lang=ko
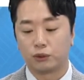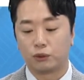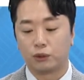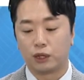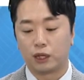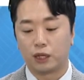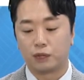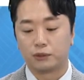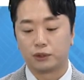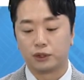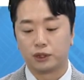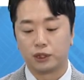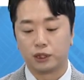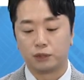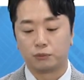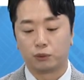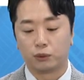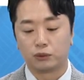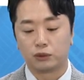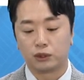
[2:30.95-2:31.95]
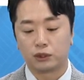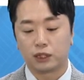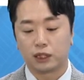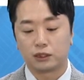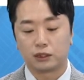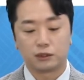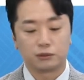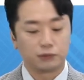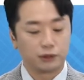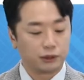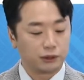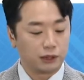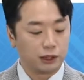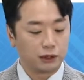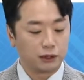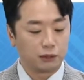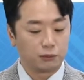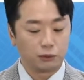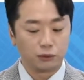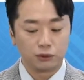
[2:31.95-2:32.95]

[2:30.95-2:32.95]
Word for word: 올라가면은 본전 찾으시면 될 것 같아요.